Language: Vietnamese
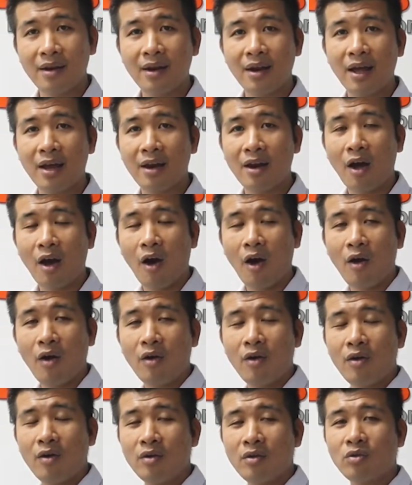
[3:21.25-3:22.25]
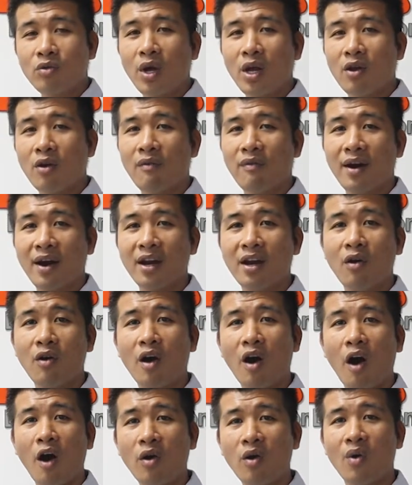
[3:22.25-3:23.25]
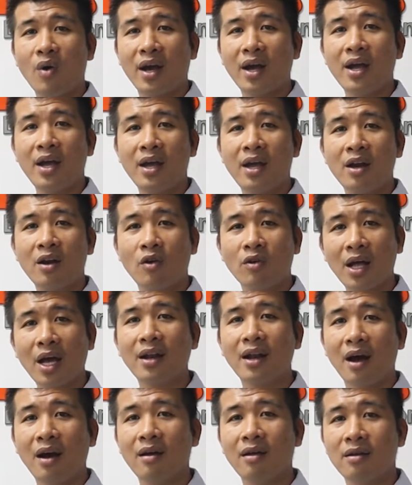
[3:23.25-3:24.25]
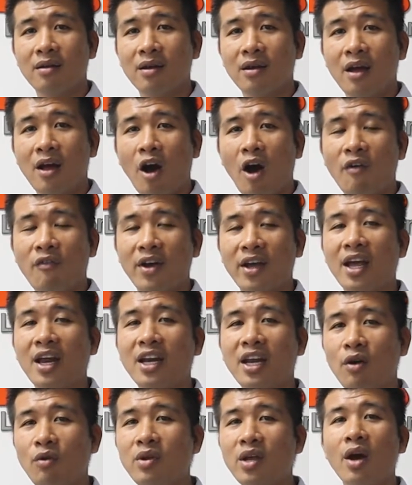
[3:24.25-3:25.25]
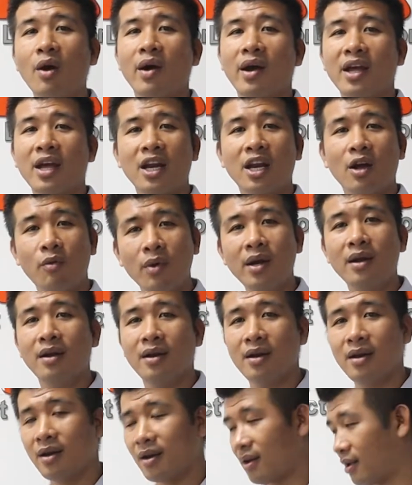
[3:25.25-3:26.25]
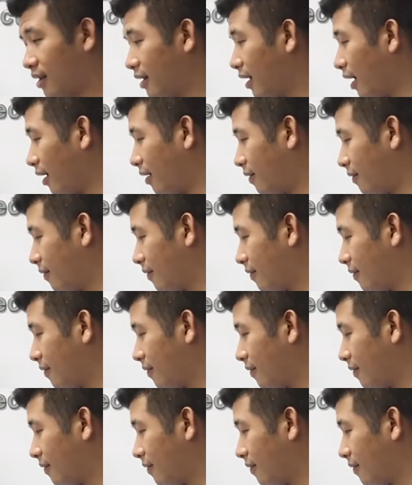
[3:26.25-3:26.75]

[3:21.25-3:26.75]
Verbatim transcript: thì nó tùy thuộc vào cái độ khó của cái nội thất đó họ phải nghiên cứu nhiều hay nghiên cứu ít đó